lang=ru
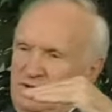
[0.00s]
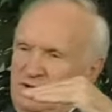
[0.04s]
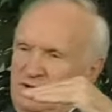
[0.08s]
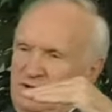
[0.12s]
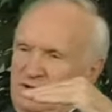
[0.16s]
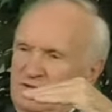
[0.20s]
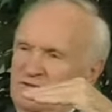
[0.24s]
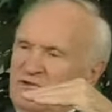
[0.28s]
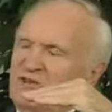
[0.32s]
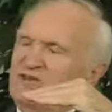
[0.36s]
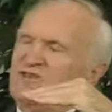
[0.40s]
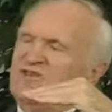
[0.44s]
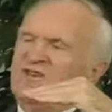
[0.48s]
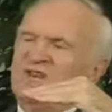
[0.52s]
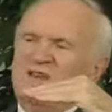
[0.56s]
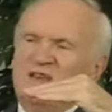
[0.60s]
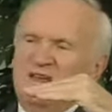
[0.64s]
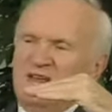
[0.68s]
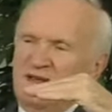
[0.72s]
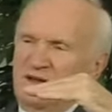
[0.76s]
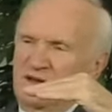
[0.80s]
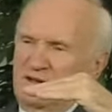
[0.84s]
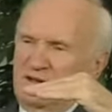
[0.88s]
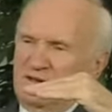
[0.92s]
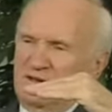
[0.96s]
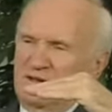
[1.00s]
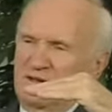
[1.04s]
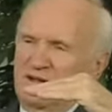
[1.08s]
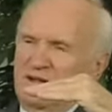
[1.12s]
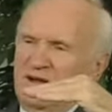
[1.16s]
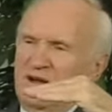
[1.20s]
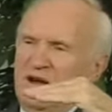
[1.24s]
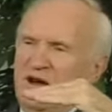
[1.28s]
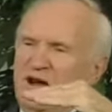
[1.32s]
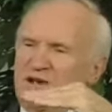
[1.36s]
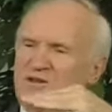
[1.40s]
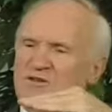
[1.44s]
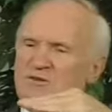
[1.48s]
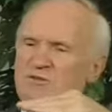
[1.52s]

Говорят, нет, от